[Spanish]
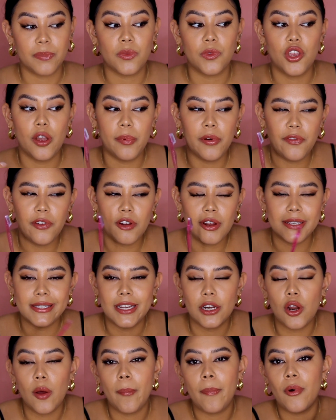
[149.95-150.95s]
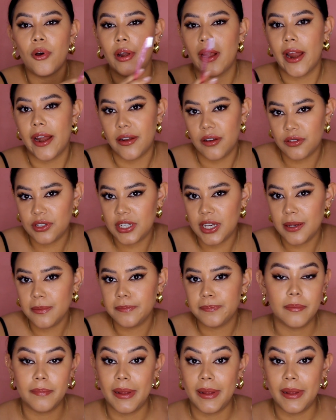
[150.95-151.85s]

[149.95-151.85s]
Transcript: Yo prefiero hacerlo por la noche